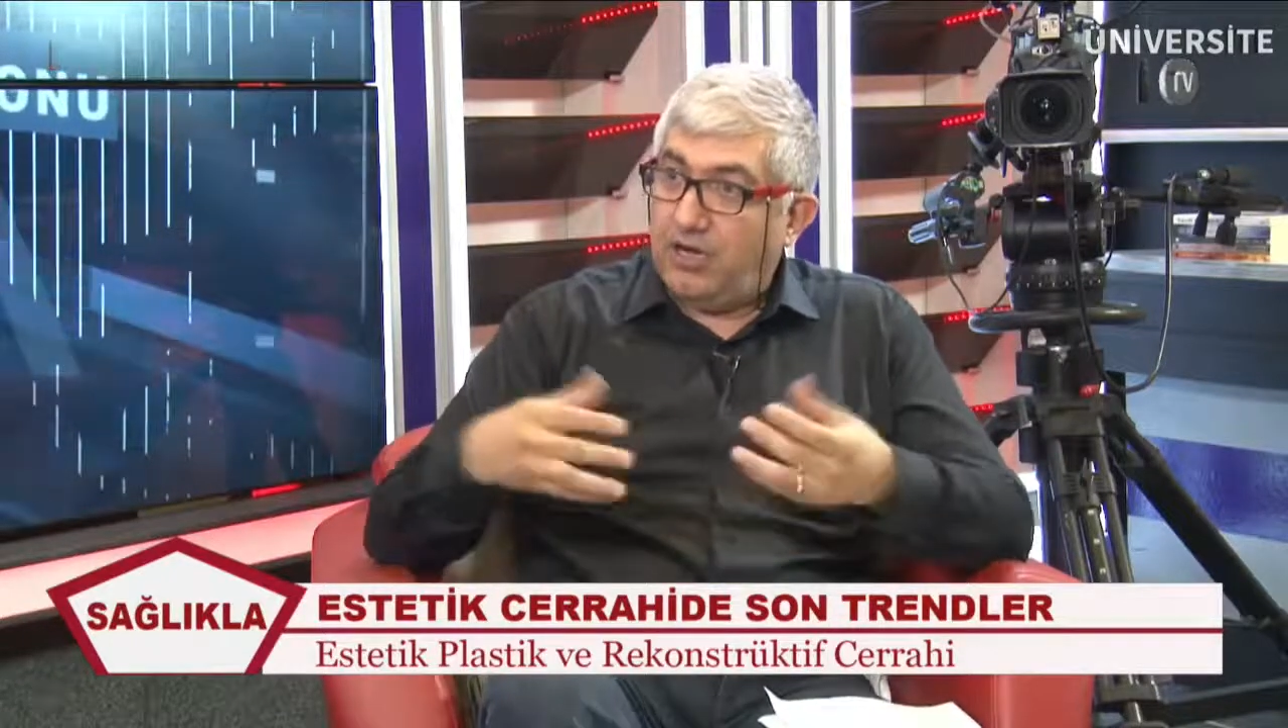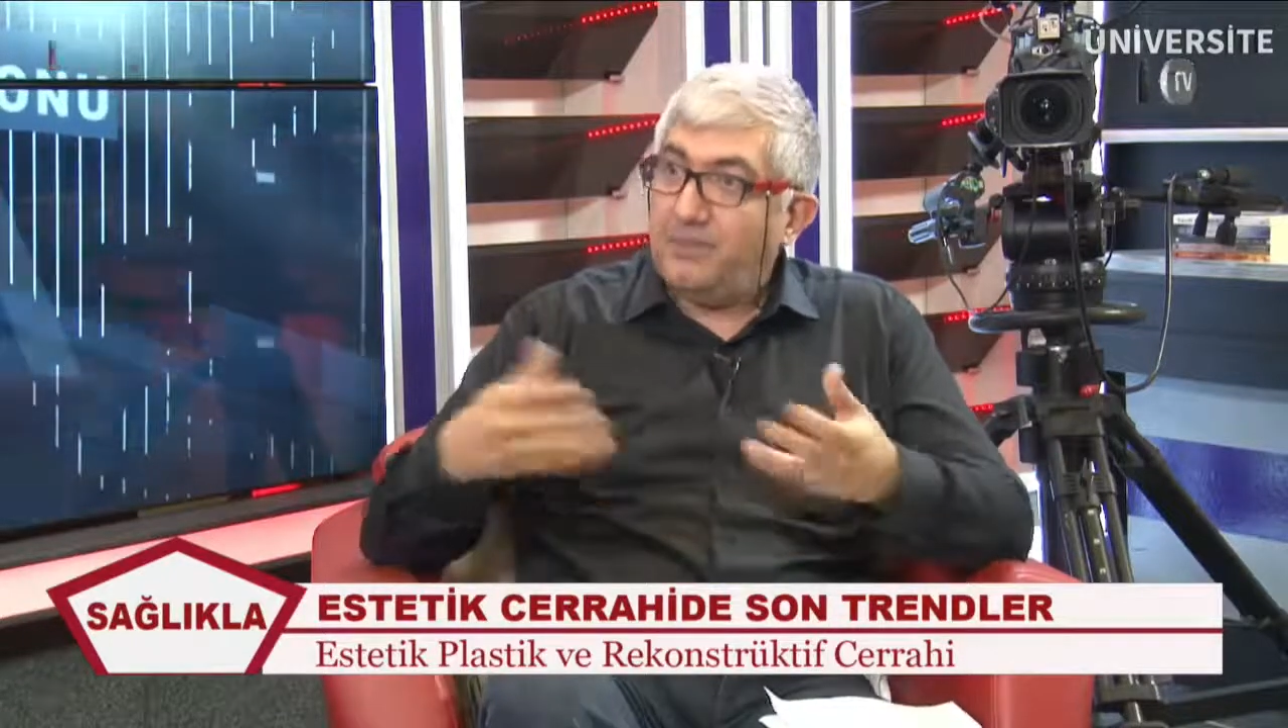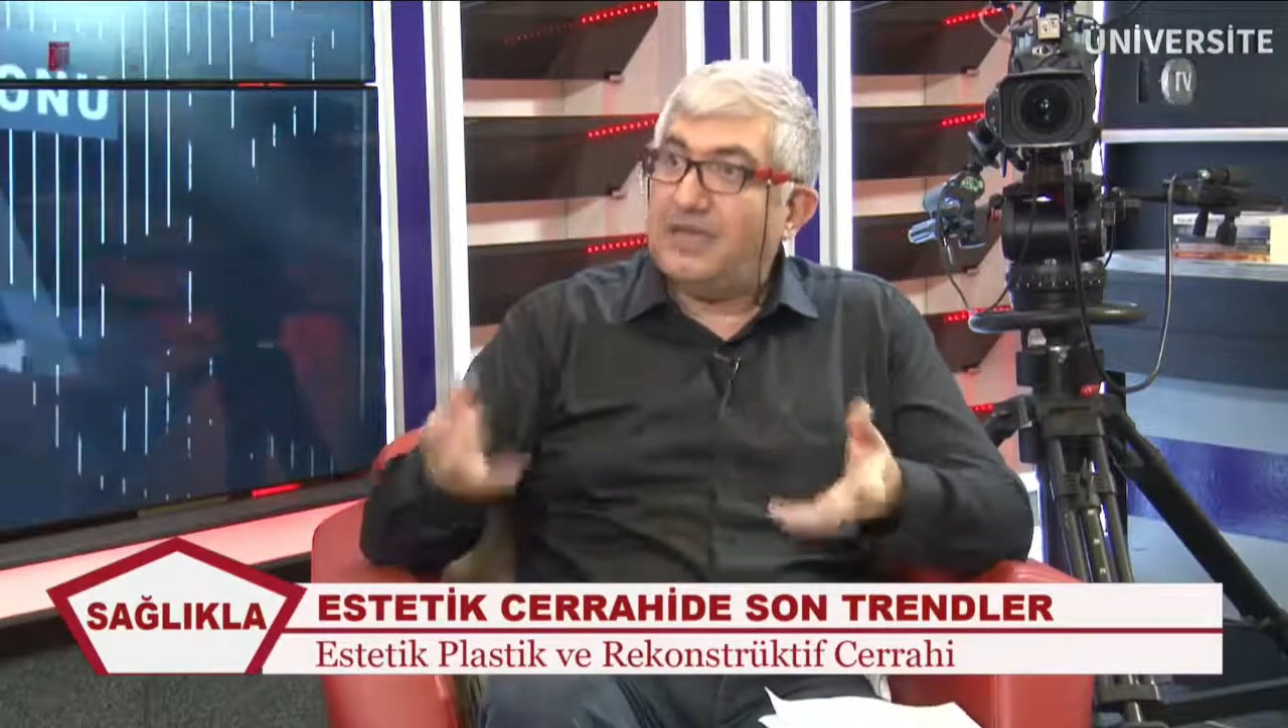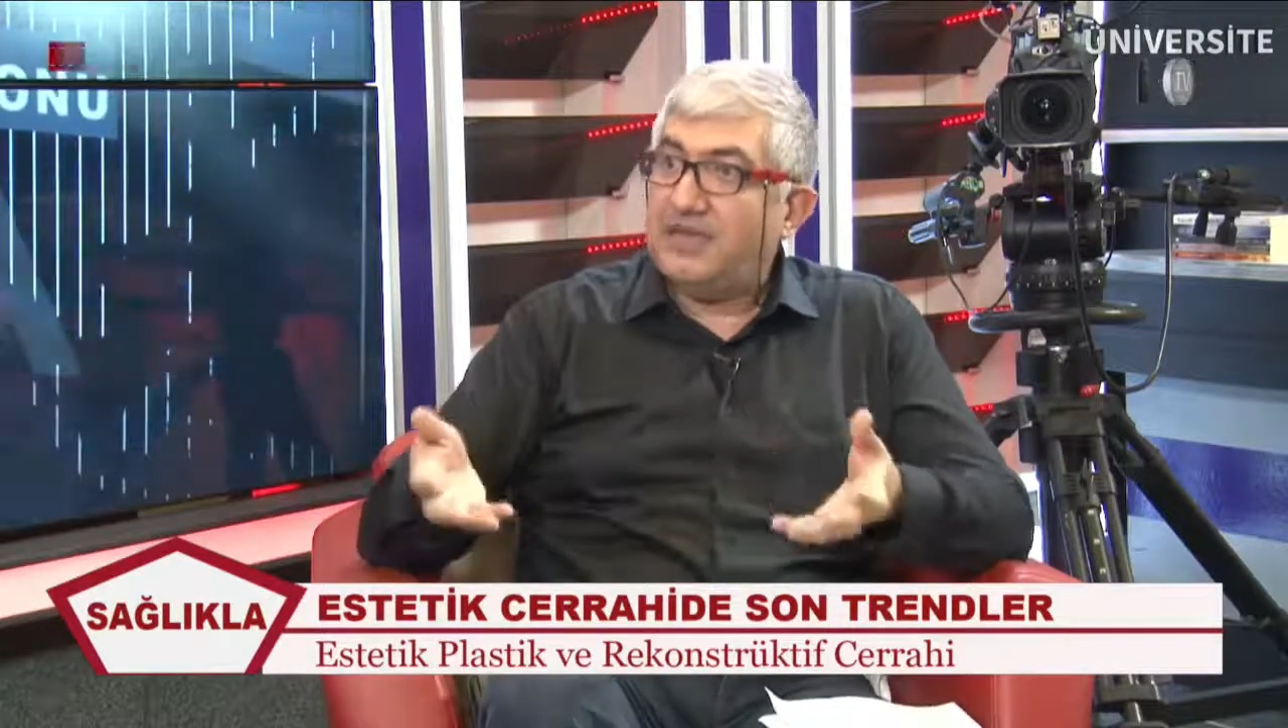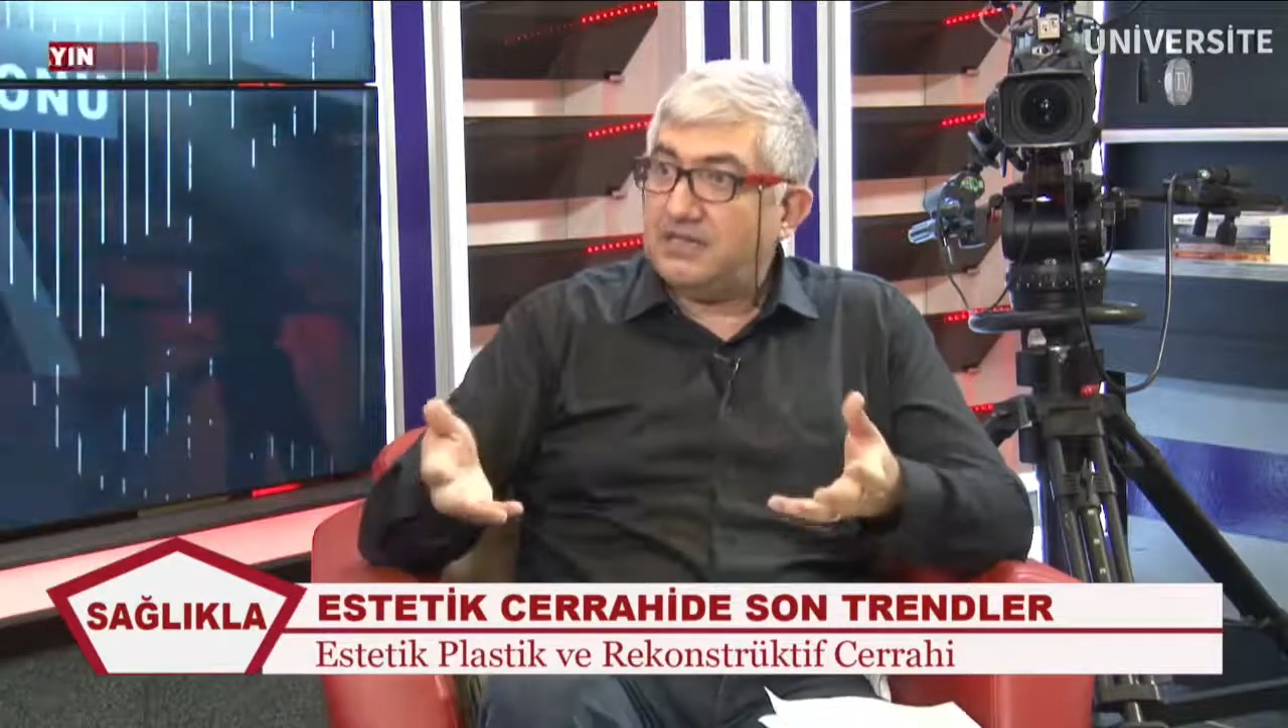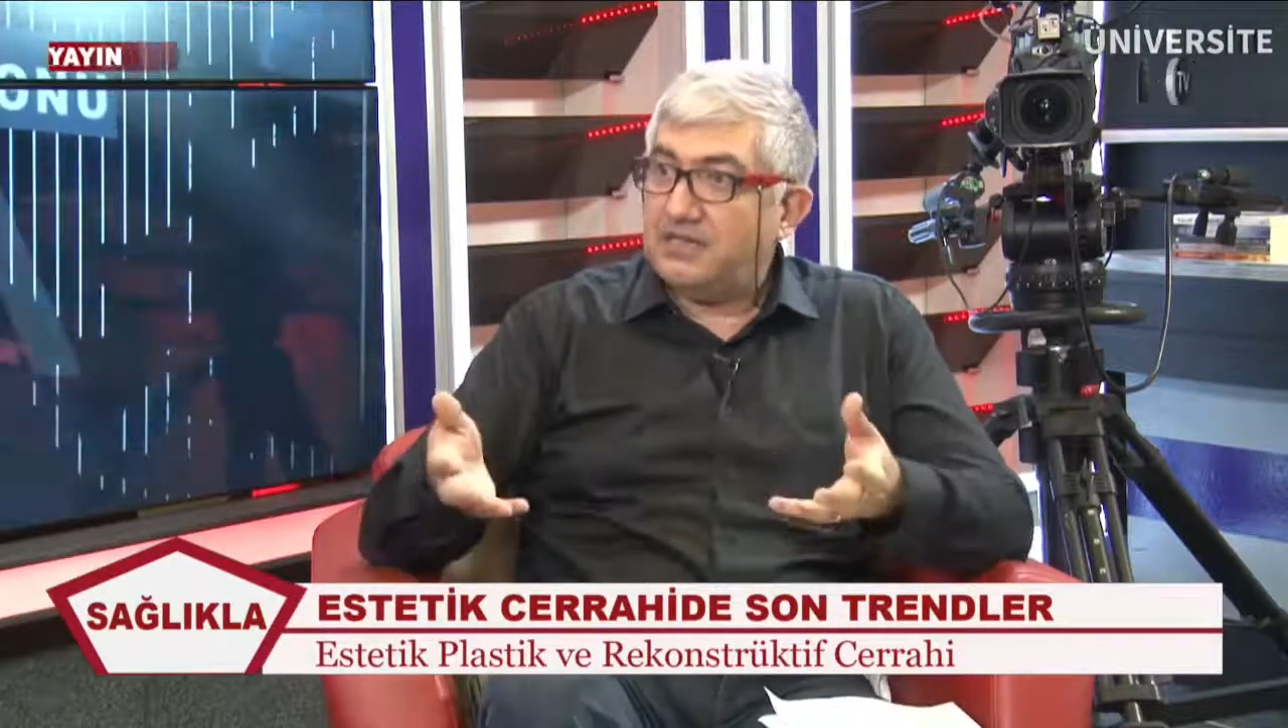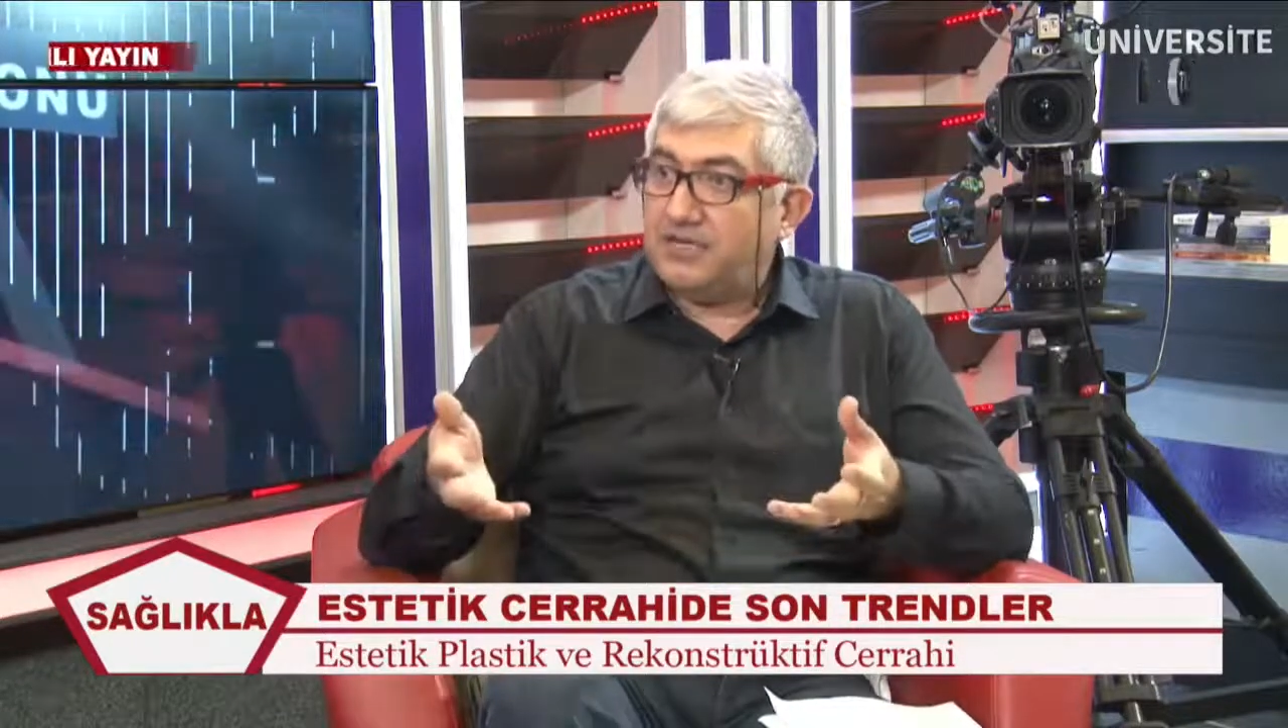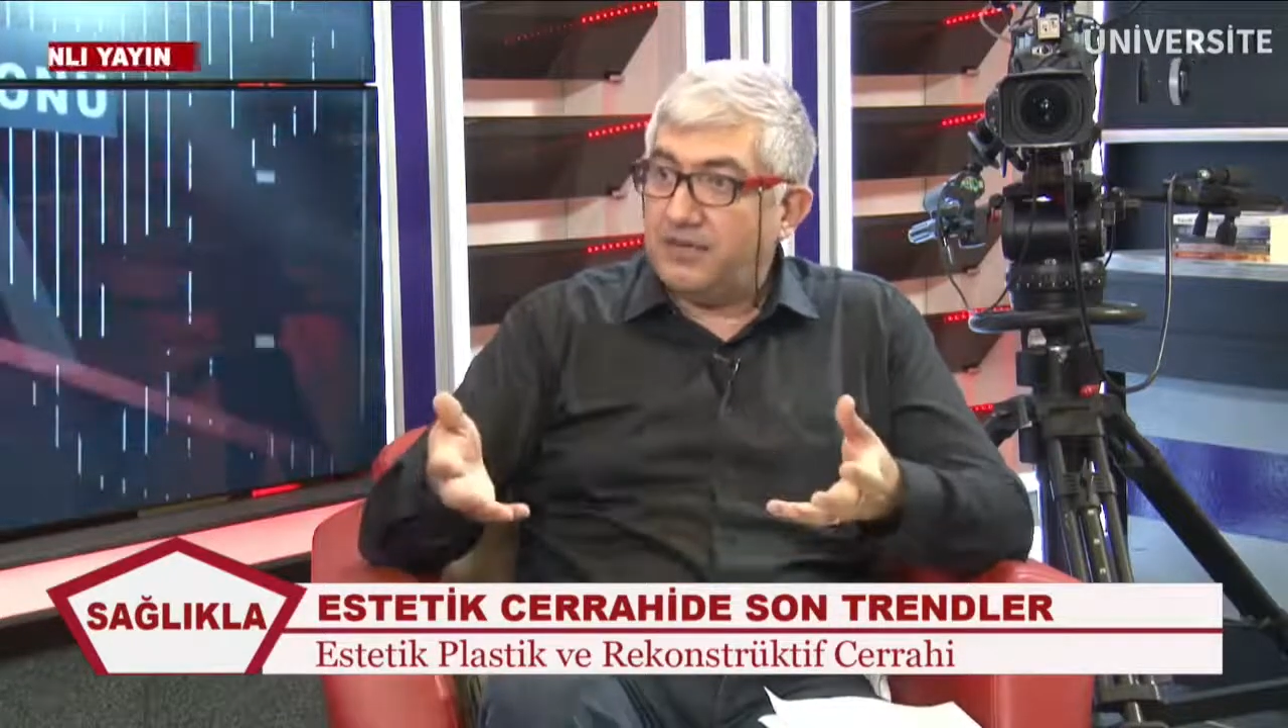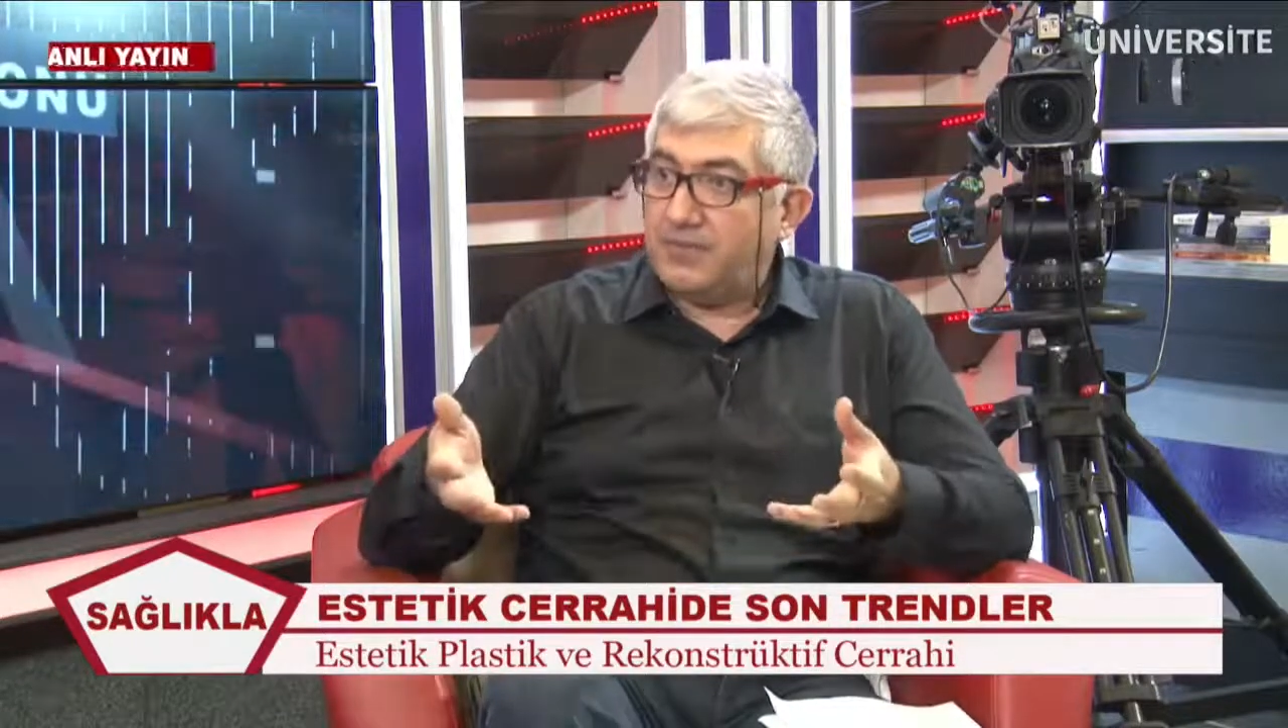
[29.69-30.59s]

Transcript: ameliyatları